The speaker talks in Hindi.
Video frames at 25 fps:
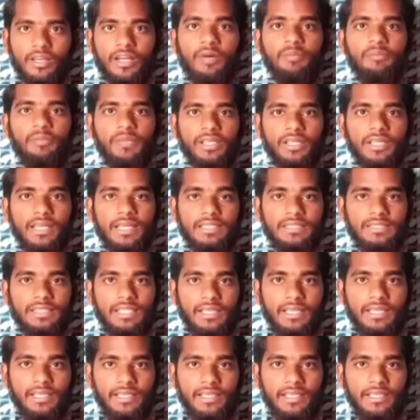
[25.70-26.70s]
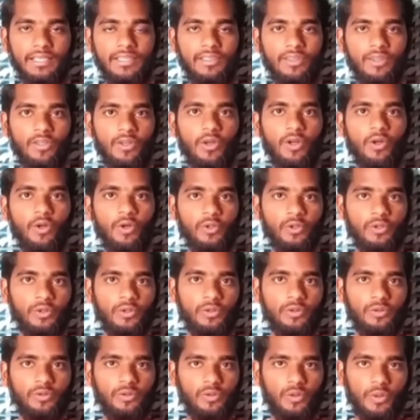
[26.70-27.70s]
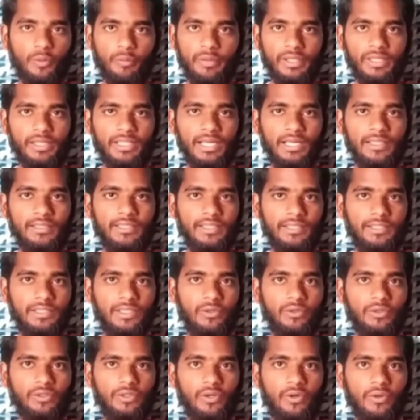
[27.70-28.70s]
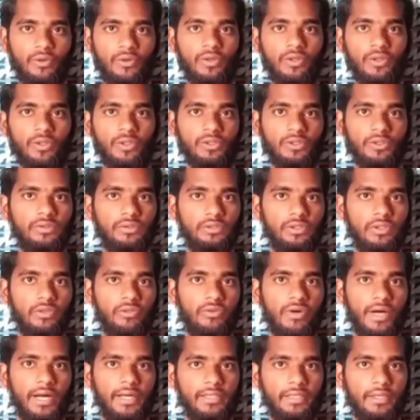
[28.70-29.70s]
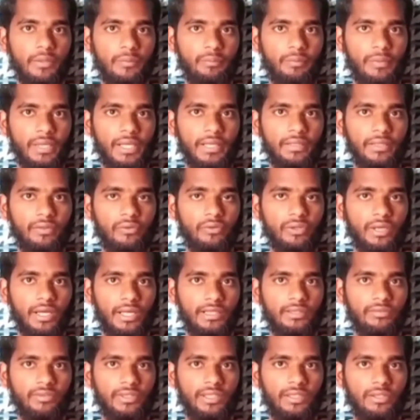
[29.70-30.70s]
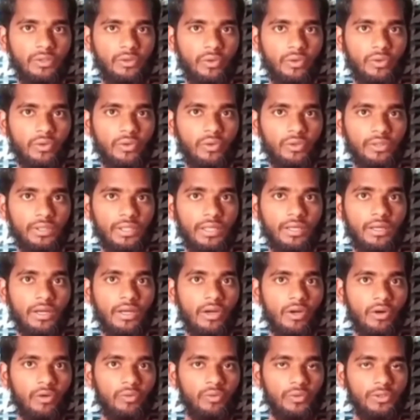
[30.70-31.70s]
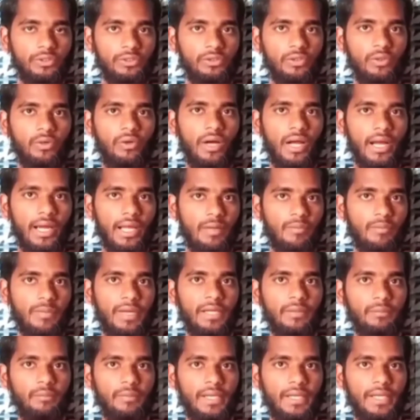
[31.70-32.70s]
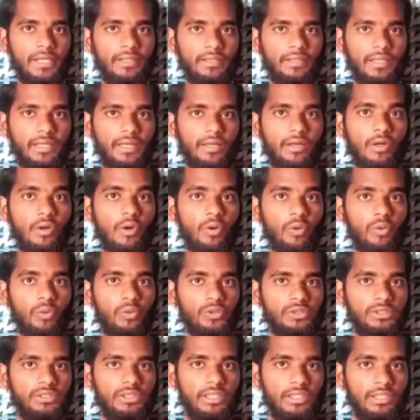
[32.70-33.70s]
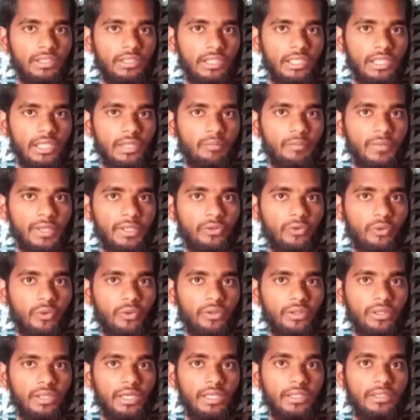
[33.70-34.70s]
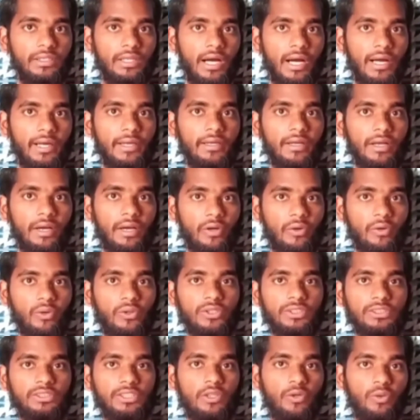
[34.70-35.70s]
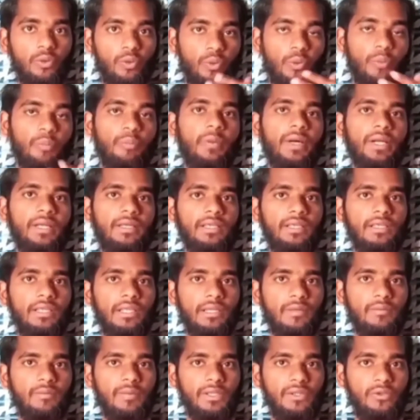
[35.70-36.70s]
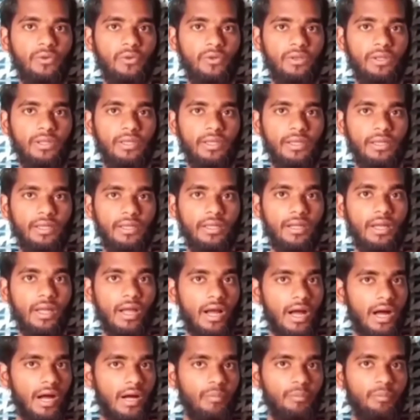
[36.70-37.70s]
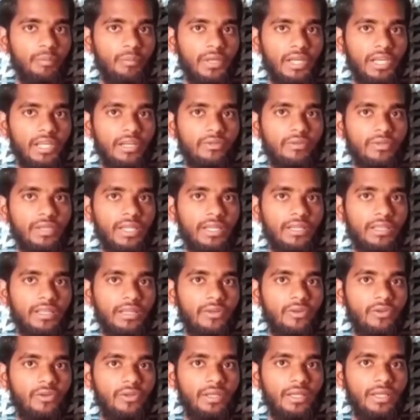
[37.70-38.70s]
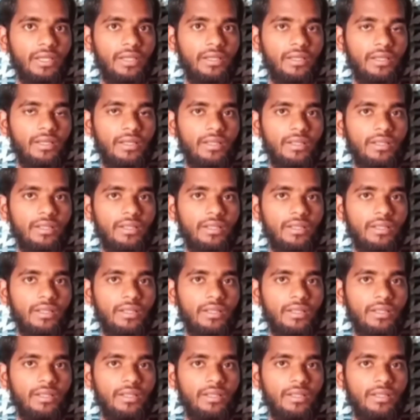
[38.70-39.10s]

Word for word: कब तक गैस करेंगे तो बता ही देता हूँ क्यों जो फाइटर प्लेन उड़ाने वाले लोग होते वो जो हेलमेट पहनते उसकी कीमत होती है ढाई करोड़ से ऊपर की कीमत होती है आप बिलीव नहीं करोगे